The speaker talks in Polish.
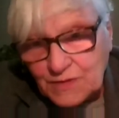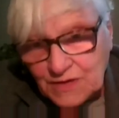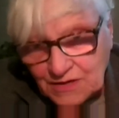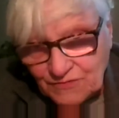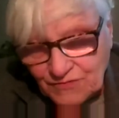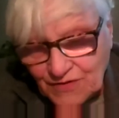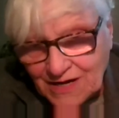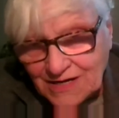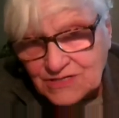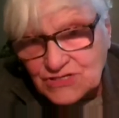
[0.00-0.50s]

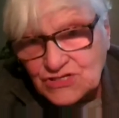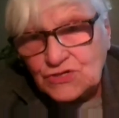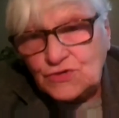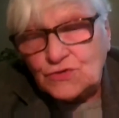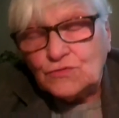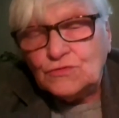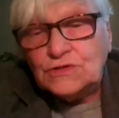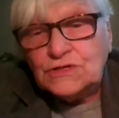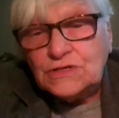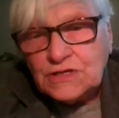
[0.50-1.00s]
i w
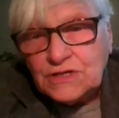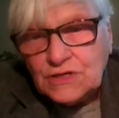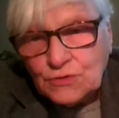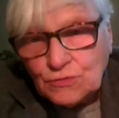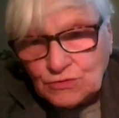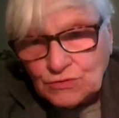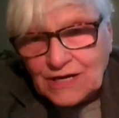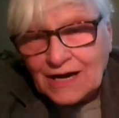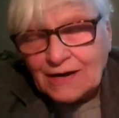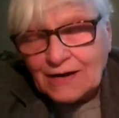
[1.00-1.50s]
nauce,
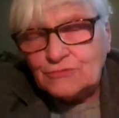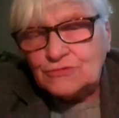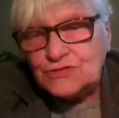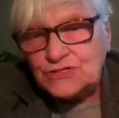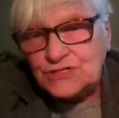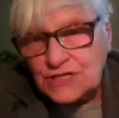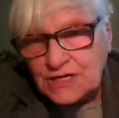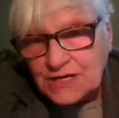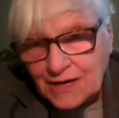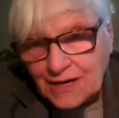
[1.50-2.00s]
i
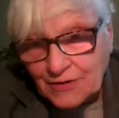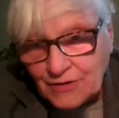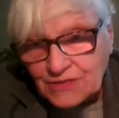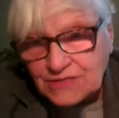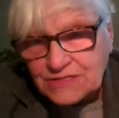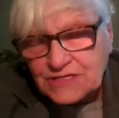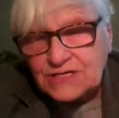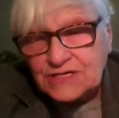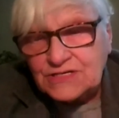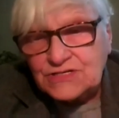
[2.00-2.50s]
jako
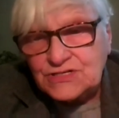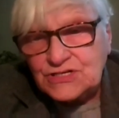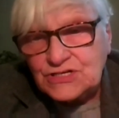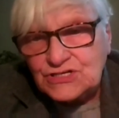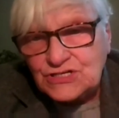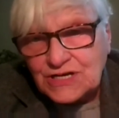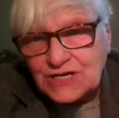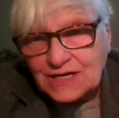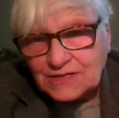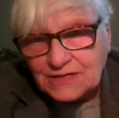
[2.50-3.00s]

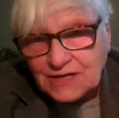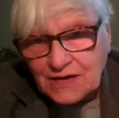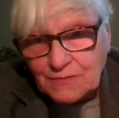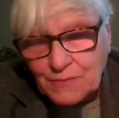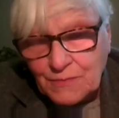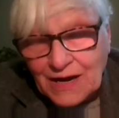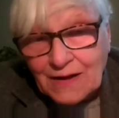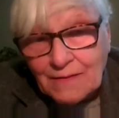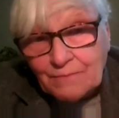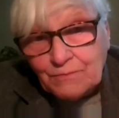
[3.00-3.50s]
eseistyczny
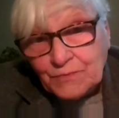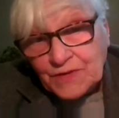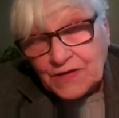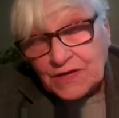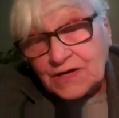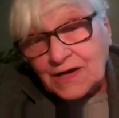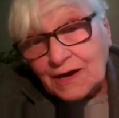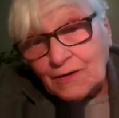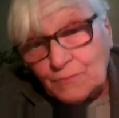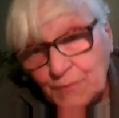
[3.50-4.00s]
temat, i